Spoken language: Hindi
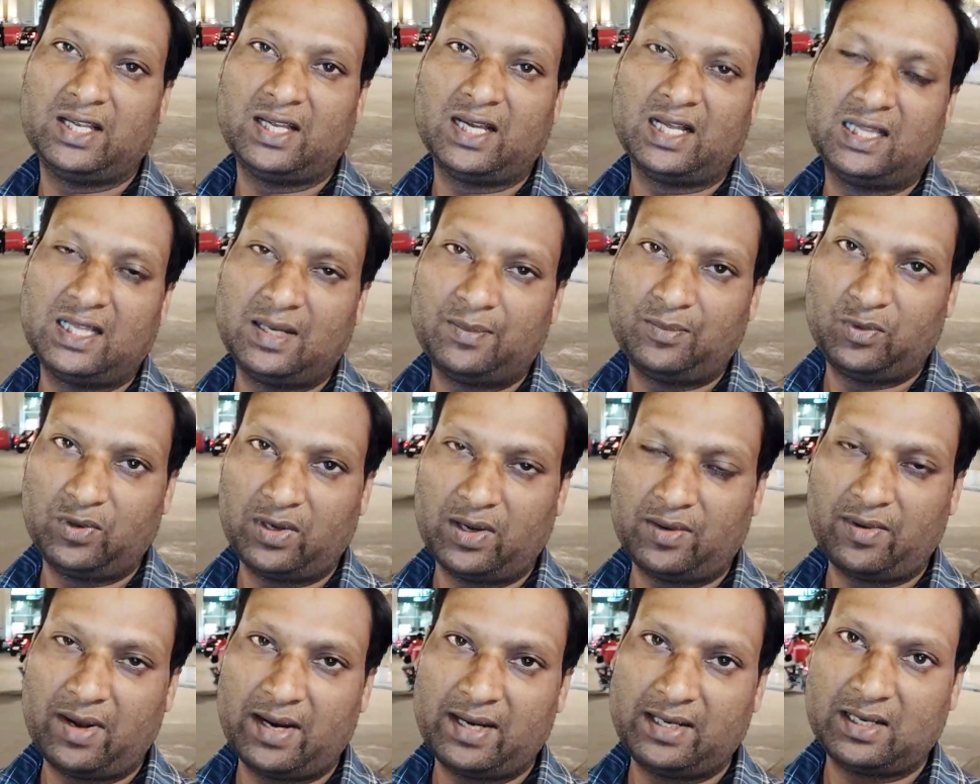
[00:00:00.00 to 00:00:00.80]
दिया जाता है
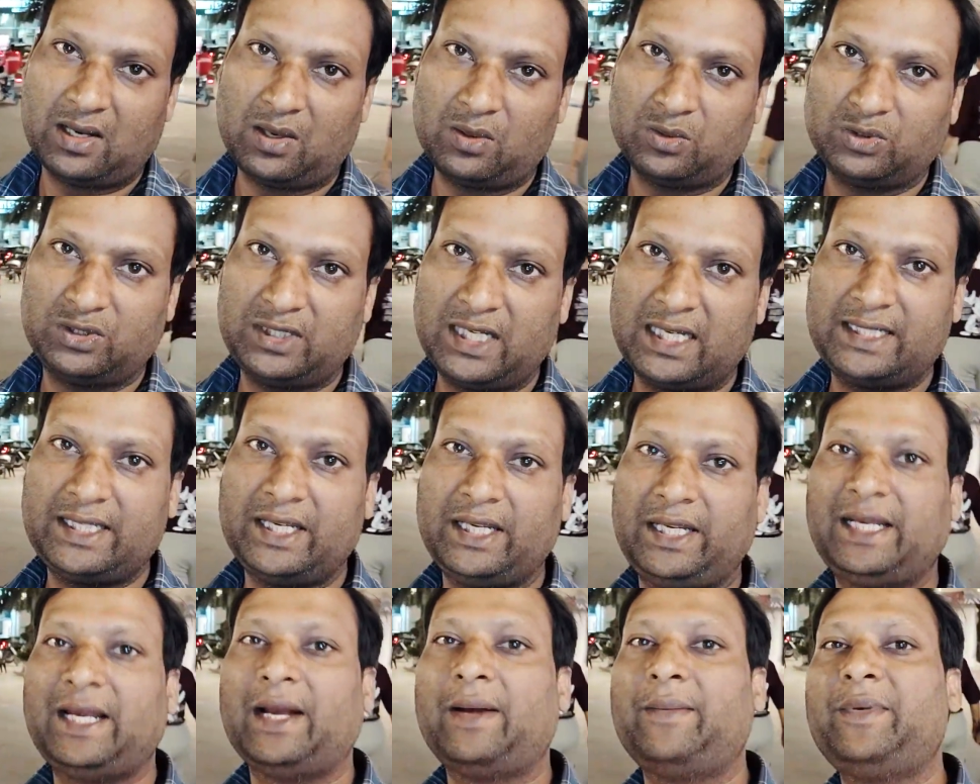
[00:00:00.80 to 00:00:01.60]
पूरा व्हाइट हाउस
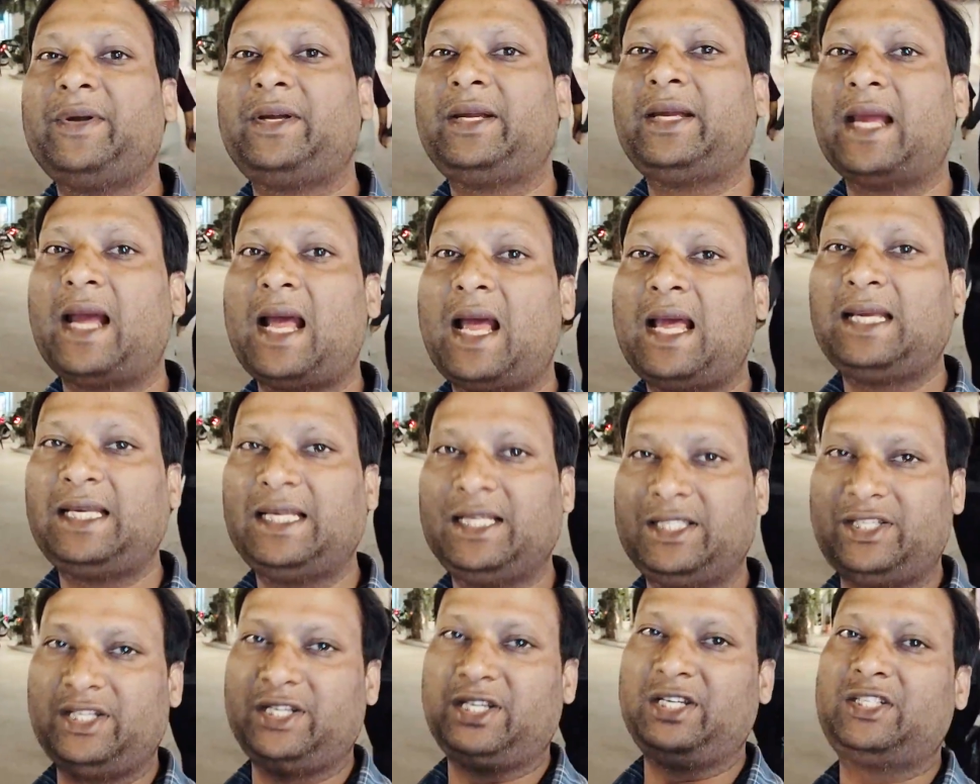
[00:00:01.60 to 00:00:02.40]
जैसे कि अभी क्या
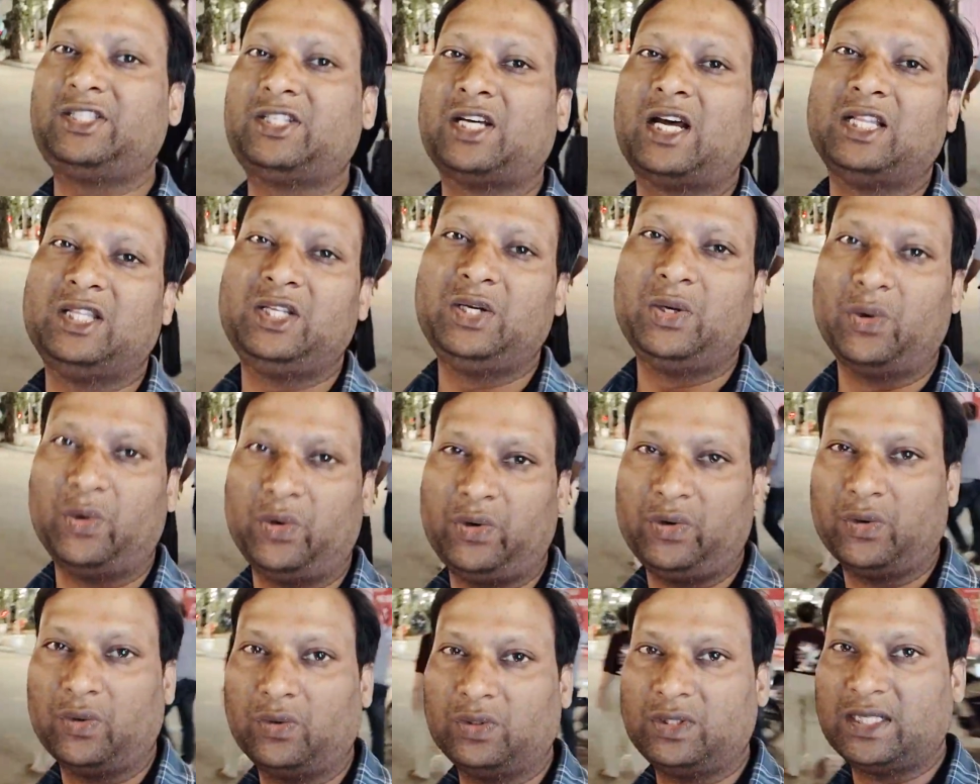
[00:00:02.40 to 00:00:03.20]
है किसी की शादी
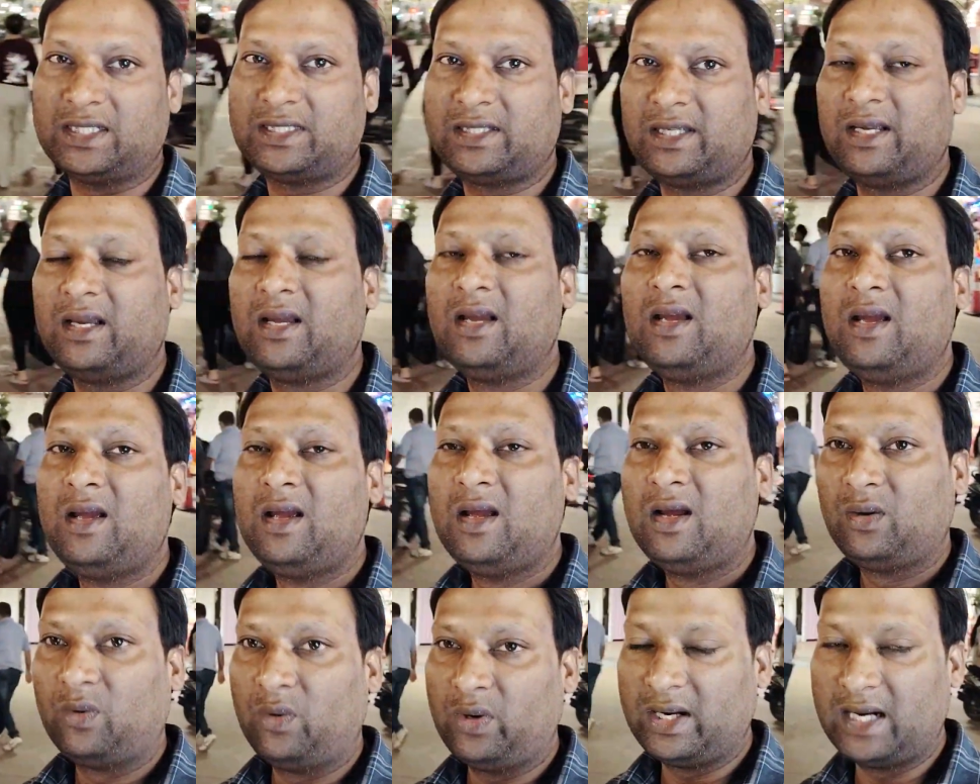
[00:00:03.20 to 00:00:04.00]
हो रही हो जैसे
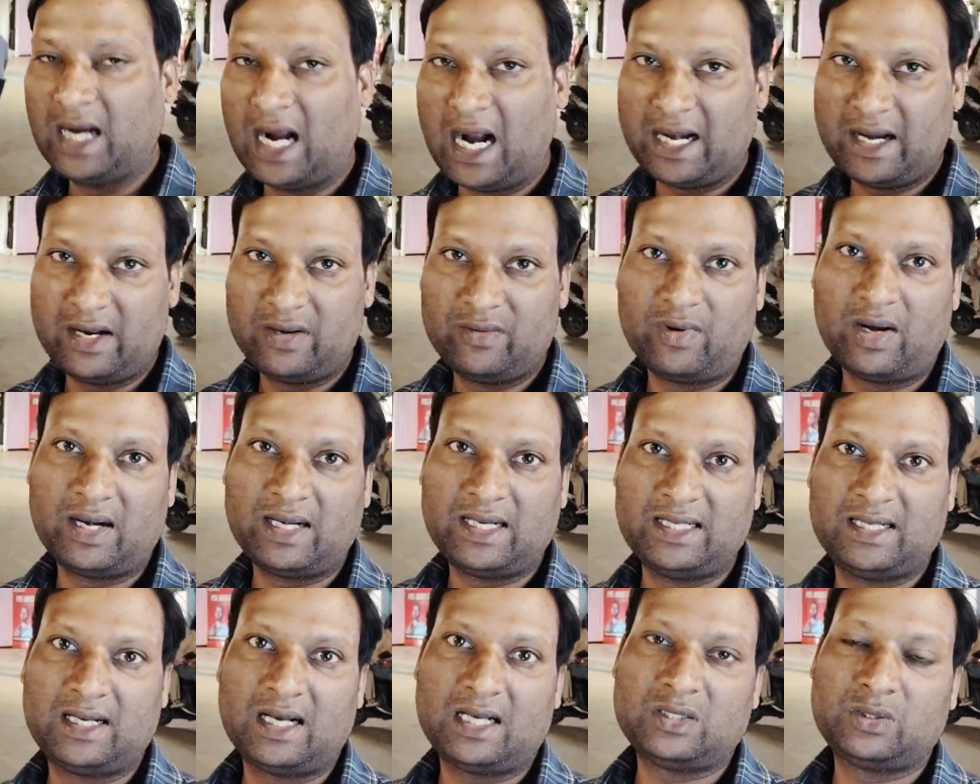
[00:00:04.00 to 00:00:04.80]
कोई गार्डन
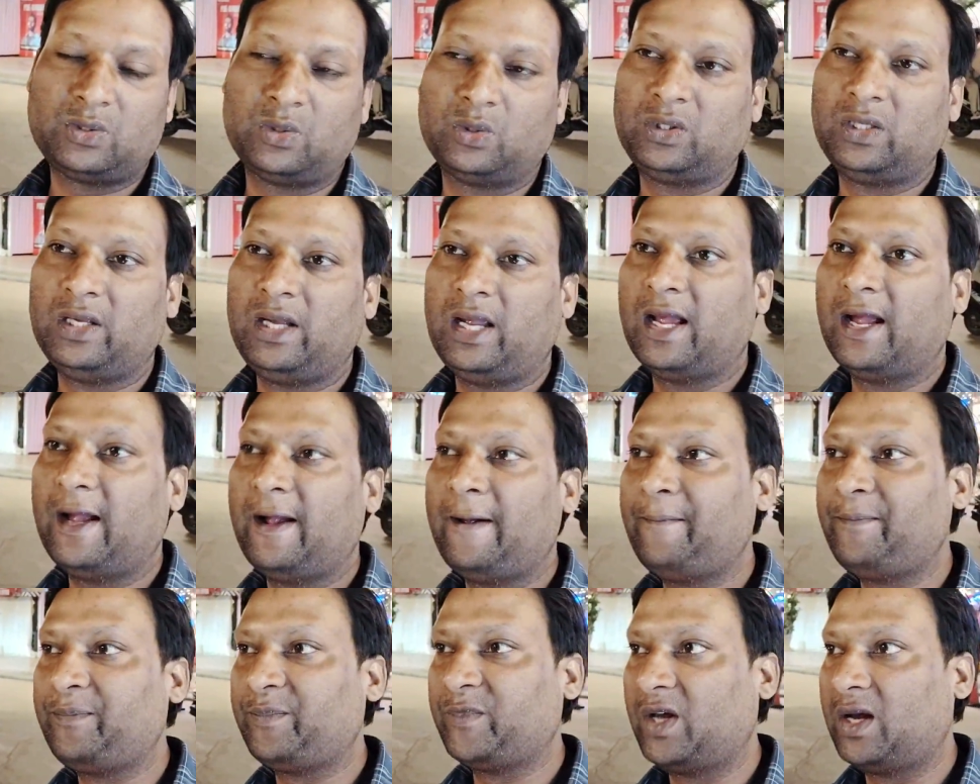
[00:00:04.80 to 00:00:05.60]
वाटिकाज होती
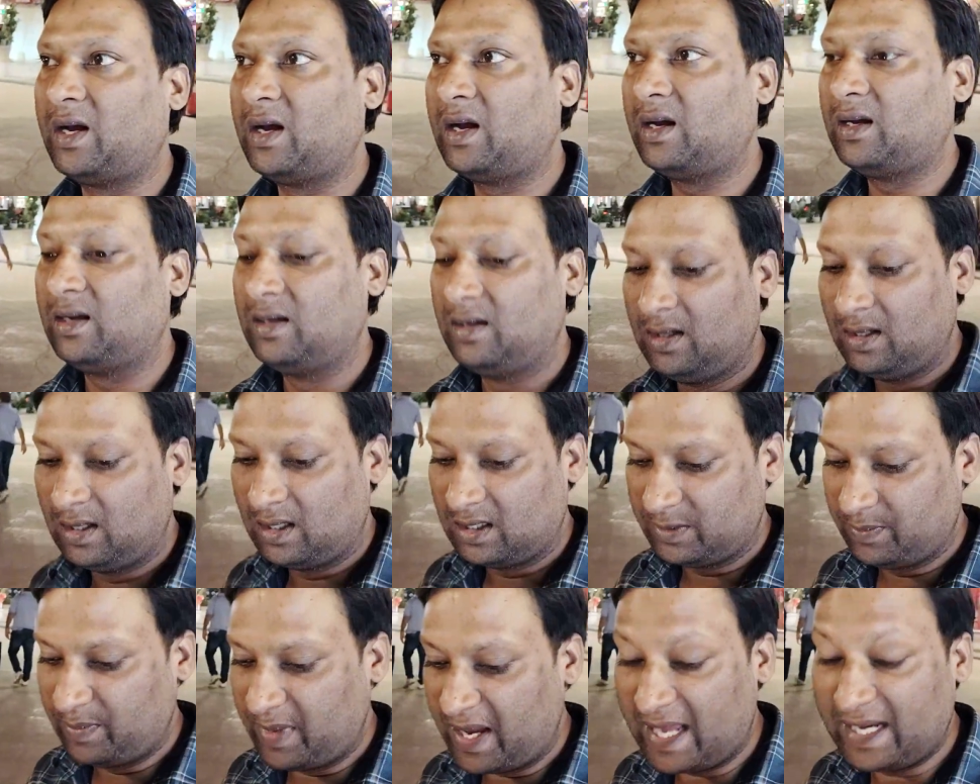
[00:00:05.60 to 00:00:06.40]
हैं
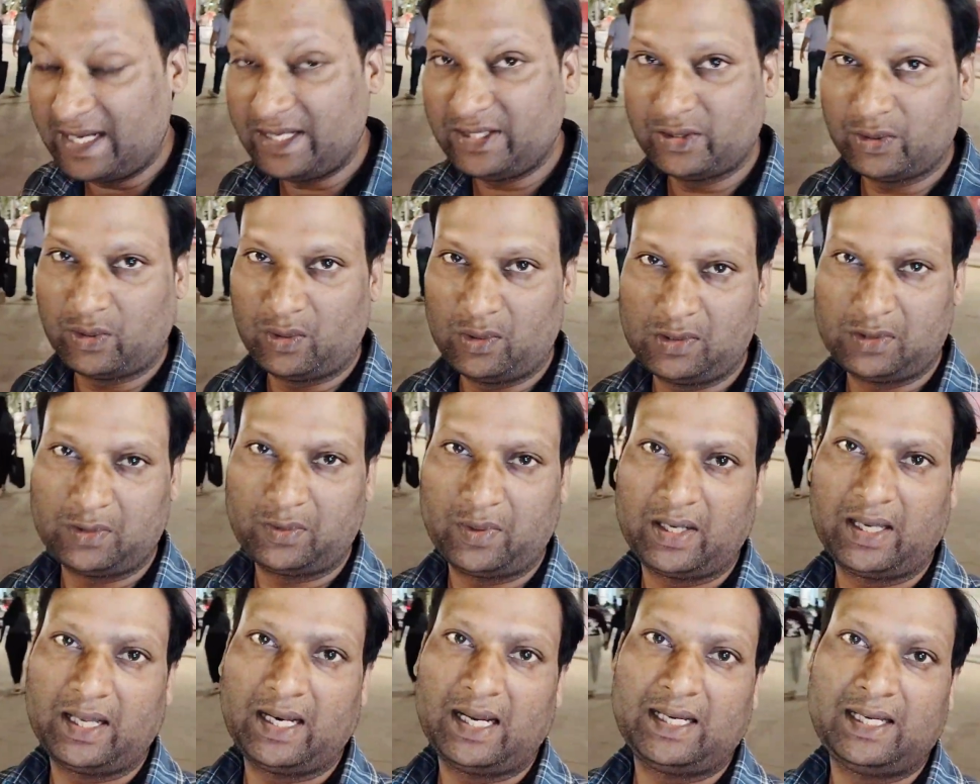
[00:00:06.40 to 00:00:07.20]
मैरिज
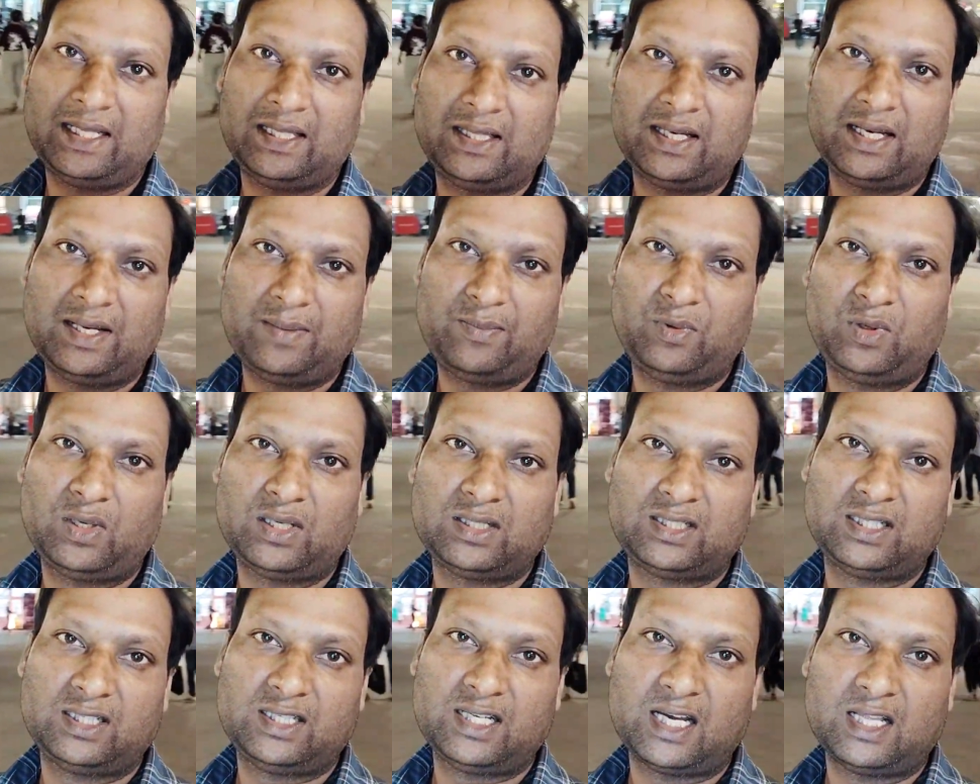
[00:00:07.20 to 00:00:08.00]
हॉल्स वगैरह की तरह
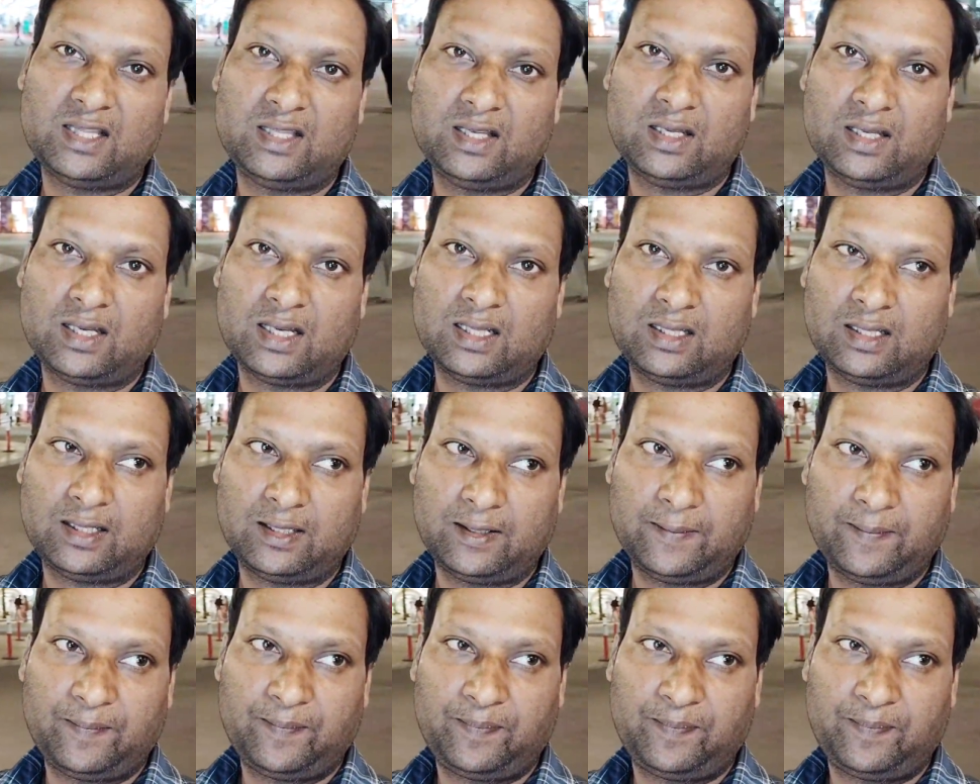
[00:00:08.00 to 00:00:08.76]
पूरा सजा दिया जाता है